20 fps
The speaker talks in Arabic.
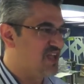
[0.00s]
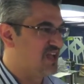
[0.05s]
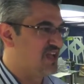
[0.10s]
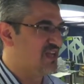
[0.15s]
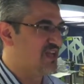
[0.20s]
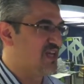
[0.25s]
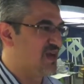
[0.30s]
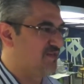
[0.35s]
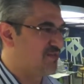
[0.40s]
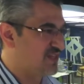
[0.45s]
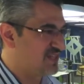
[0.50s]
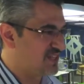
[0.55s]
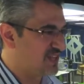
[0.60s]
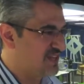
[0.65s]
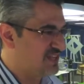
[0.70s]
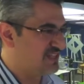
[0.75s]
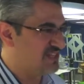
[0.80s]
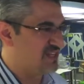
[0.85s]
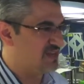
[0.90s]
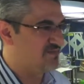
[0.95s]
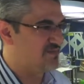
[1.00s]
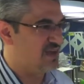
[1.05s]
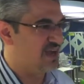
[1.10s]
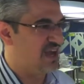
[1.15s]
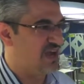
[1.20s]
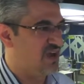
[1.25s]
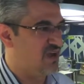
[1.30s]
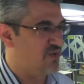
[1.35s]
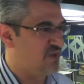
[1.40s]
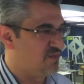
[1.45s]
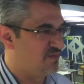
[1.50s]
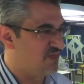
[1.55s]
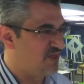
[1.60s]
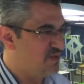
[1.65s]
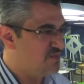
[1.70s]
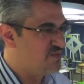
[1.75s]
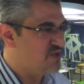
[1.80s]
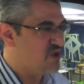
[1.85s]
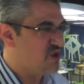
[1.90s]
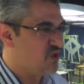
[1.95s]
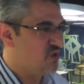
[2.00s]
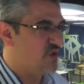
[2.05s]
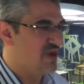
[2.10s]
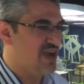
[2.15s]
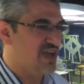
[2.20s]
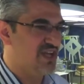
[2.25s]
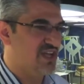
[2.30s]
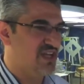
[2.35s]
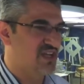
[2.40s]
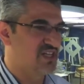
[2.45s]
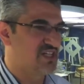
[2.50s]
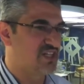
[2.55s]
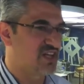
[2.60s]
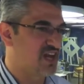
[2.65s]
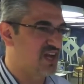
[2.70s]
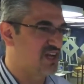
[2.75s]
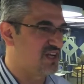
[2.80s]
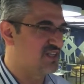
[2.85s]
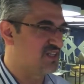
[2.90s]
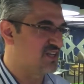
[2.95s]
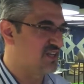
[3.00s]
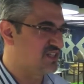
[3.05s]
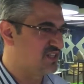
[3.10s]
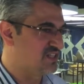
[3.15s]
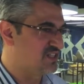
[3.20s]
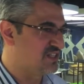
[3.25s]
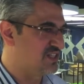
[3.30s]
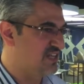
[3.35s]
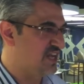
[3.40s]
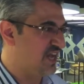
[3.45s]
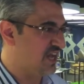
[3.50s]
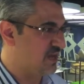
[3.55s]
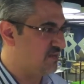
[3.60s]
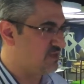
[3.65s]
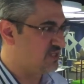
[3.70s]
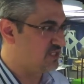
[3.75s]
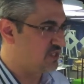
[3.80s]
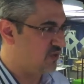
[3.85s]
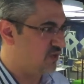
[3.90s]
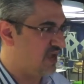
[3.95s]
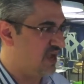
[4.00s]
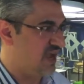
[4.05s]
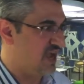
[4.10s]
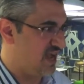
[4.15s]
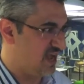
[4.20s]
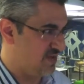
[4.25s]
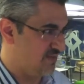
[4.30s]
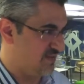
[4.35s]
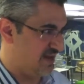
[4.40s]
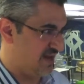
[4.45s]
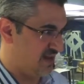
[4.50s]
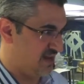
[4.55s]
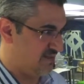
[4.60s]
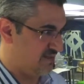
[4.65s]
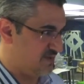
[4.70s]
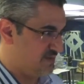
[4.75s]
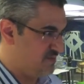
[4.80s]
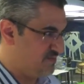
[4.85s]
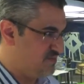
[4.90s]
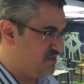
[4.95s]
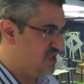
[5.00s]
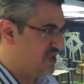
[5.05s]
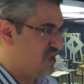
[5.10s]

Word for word: اللي امضتها انتل مع ومضه وهي الشراكه الاستراتيجيه على مستوى عالم عربي